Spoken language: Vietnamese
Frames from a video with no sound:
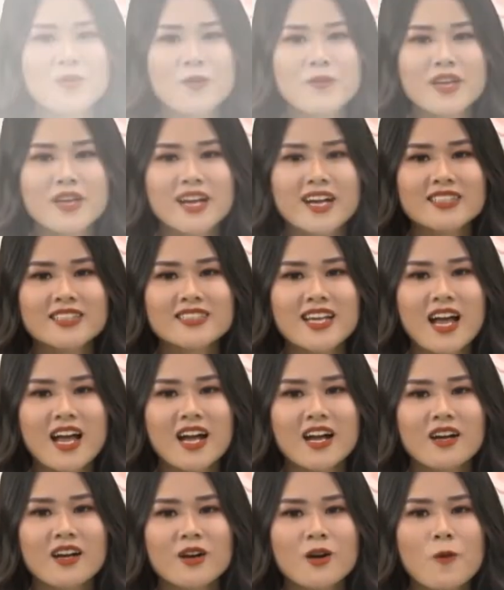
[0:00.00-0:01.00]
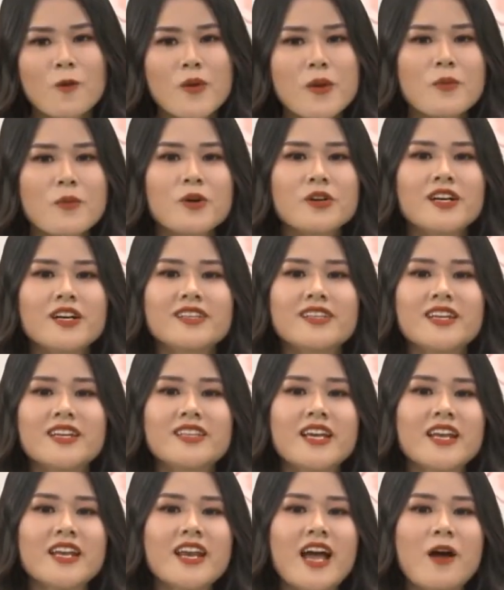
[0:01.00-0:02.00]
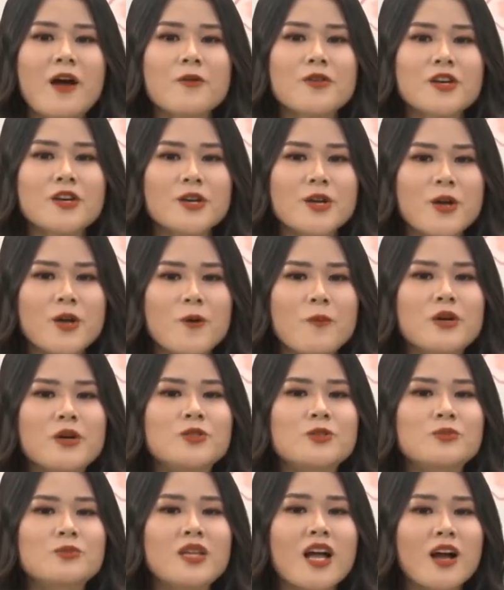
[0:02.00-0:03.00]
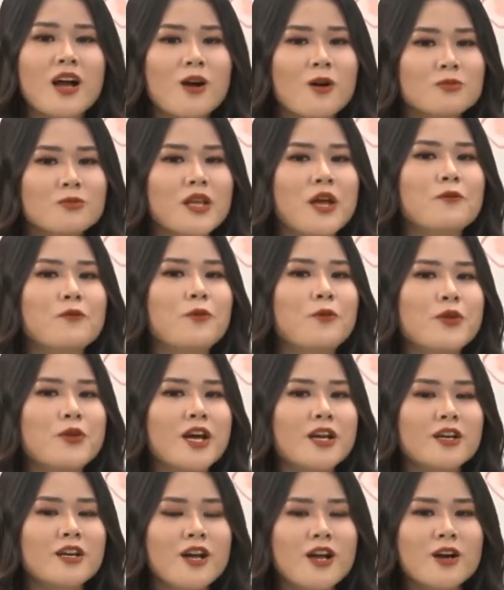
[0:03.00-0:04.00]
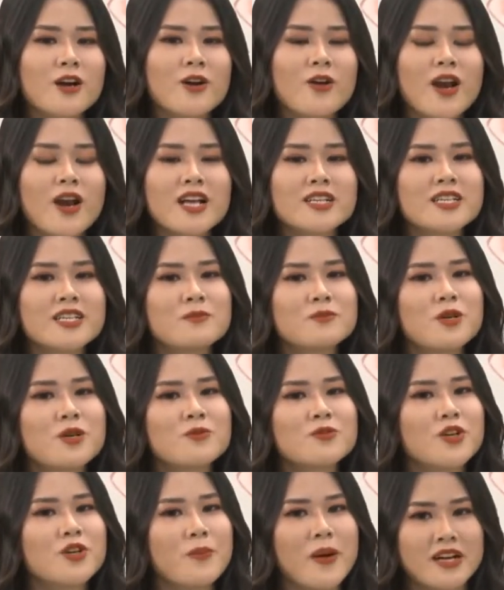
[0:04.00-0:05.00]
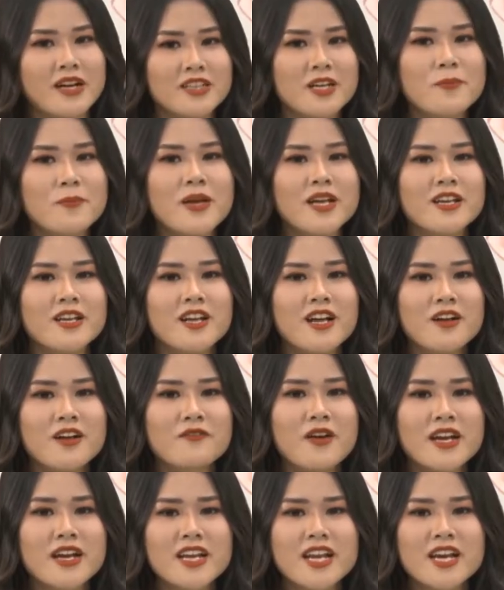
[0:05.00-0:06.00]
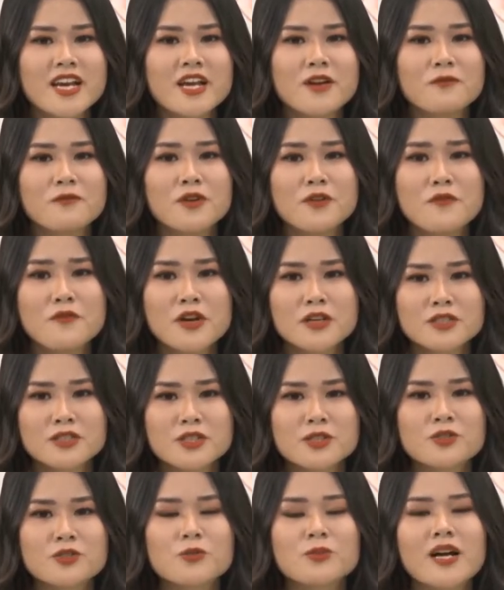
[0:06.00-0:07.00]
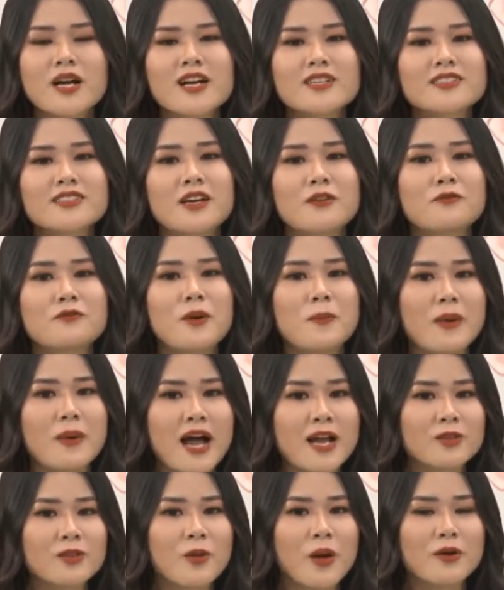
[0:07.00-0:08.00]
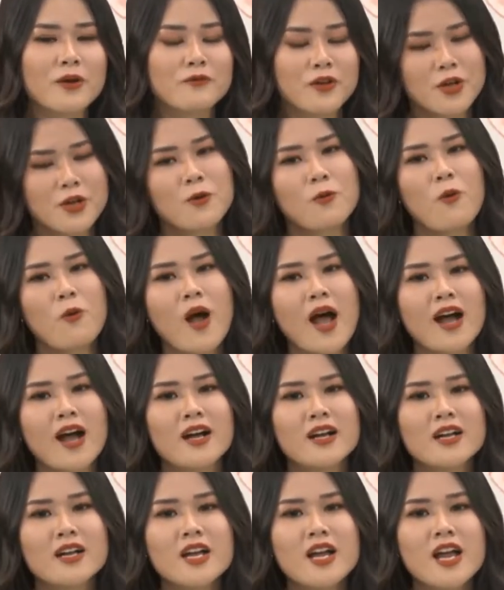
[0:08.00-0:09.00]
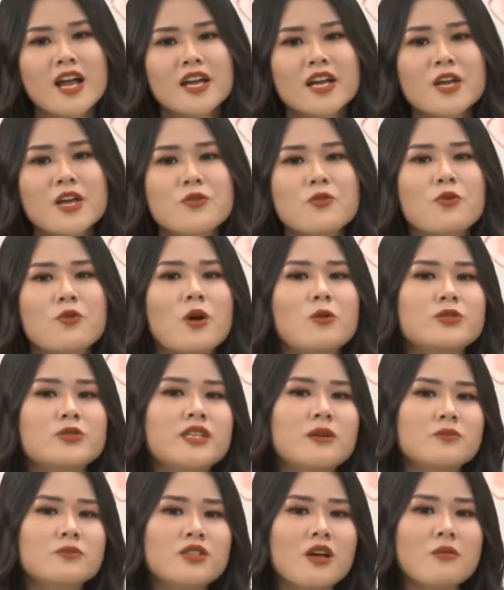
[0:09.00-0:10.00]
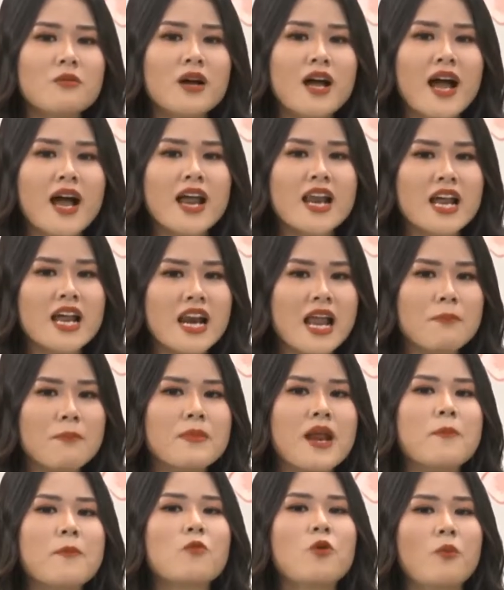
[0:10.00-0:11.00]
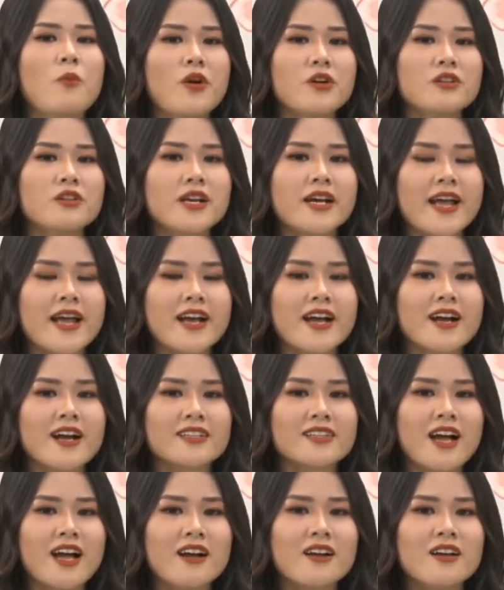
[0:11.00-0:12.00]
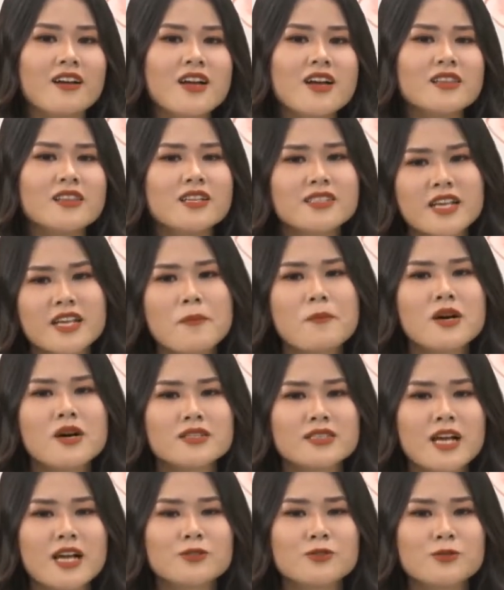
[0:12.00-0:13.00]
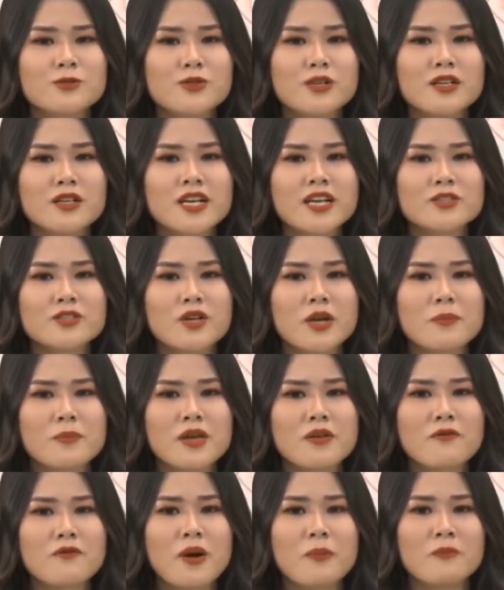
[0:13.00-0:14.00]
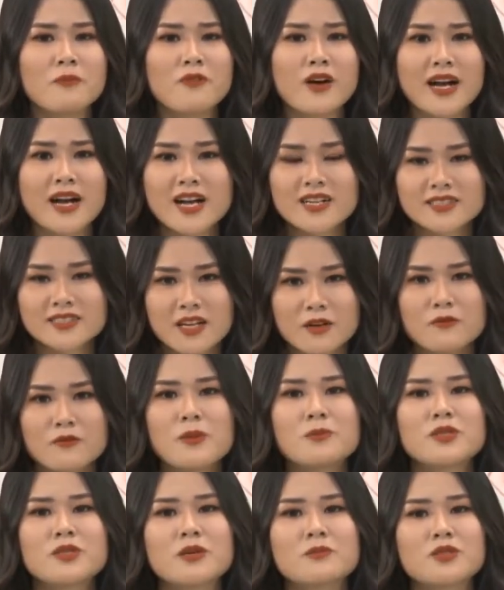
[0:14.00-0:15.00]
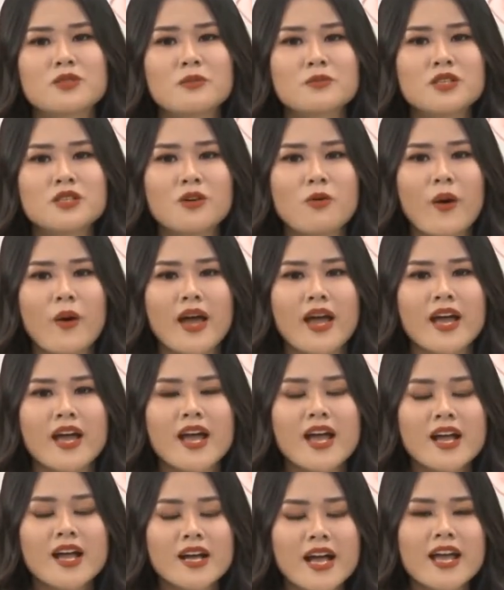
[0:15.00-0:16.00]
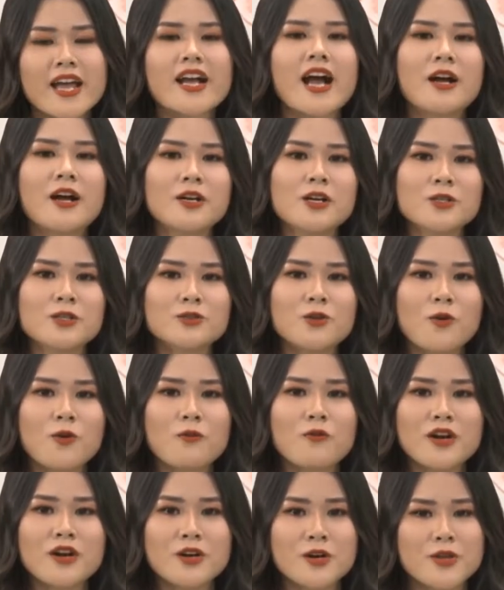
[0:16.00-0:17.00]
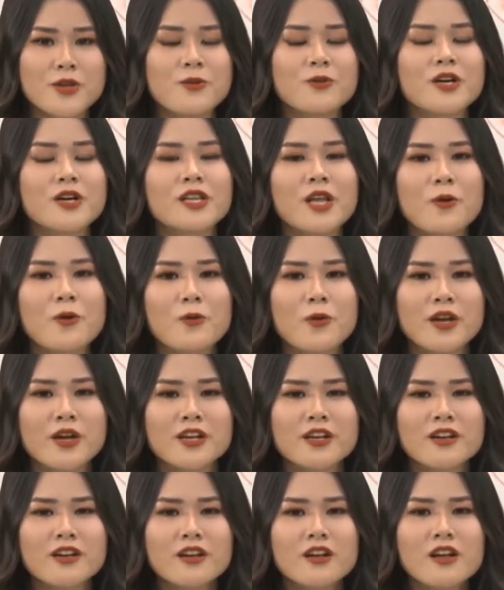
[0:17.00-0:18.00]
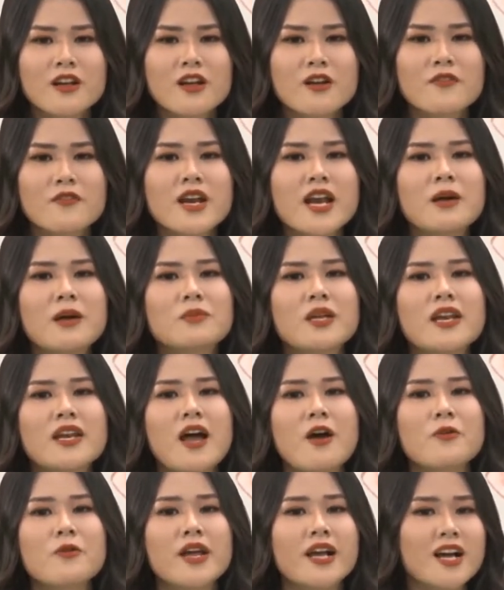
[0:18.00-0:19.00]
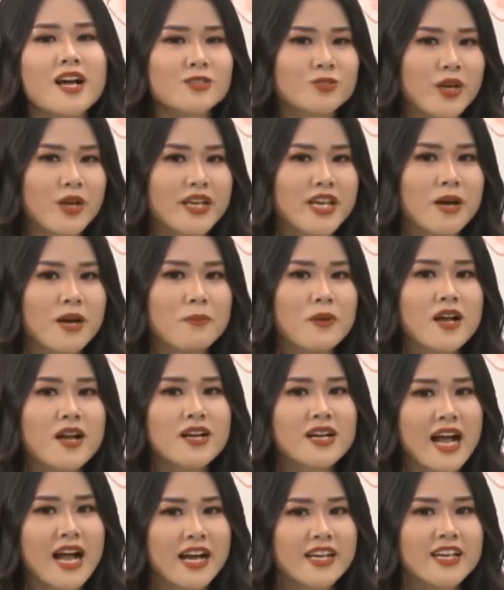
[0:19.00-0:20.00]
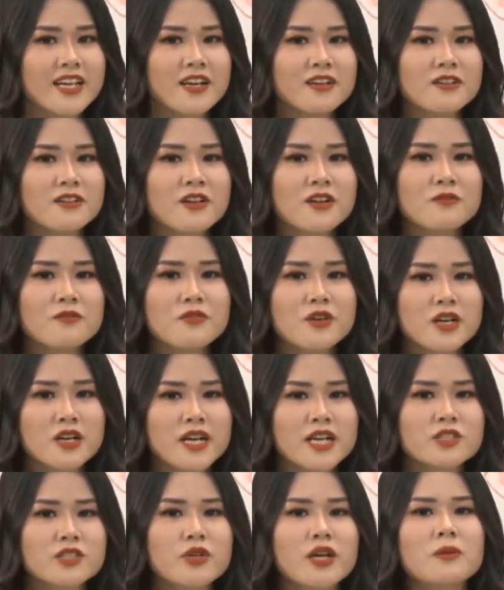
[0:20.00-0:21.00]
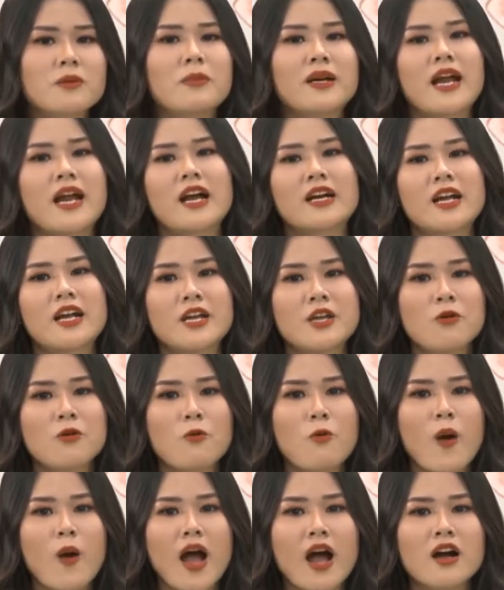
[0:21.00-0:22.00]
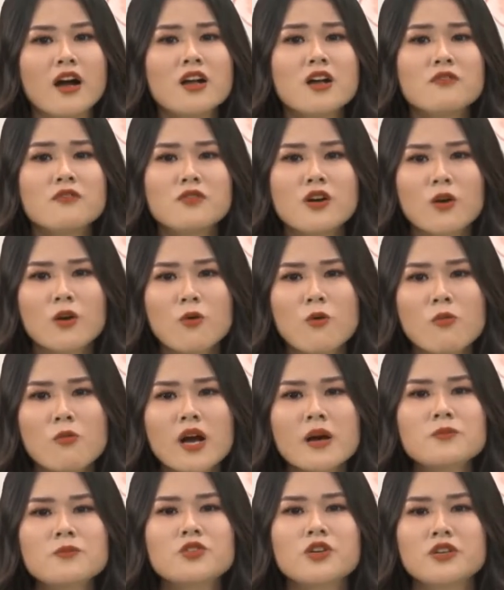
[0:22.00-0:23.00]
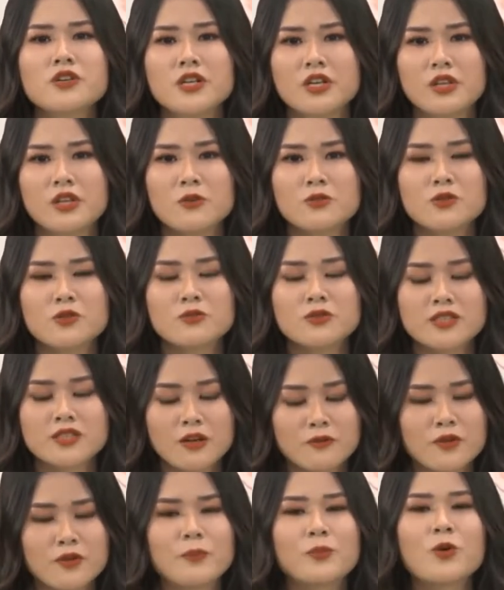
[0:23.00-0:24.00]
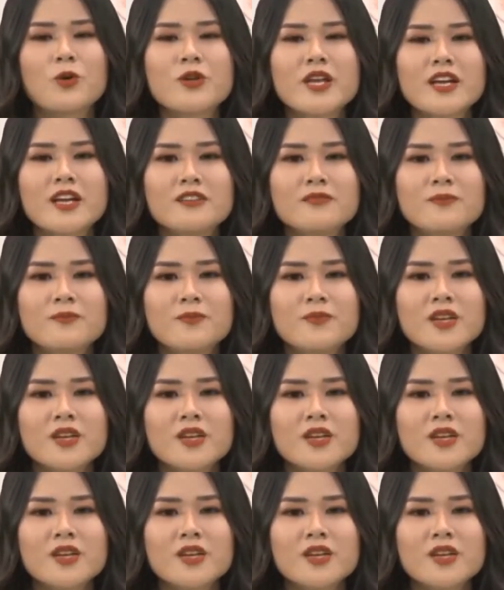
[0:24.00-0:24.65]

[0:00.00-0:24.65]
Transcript: Thưa quý vị khán giả, không biết mọi người thấy thế nào nhưng điều mà chúng ta không thể phủ nhận đó là chăm sóc cho bản thân mình phải đi liền với việc sử dụng các sản phẩm an toàn và hiệu quả khi nhu cầu chăm sóc hay là làm đẹp của mọi người ngày càng tăng thì sẽ mở ra xu hướng kinh doanh mỹ phẩm và các sản phẩm chăm sóc sức khỏe ngày càng nở rộ và được nhiều người theo đuổi. Vậy làm thế nào để các doanh nghiệp, cá nhân vừa kinh doanh mặt hàng này hiệu quả, vừa cung cấp cho người tiêu dùng sản phẩm tốt nhất?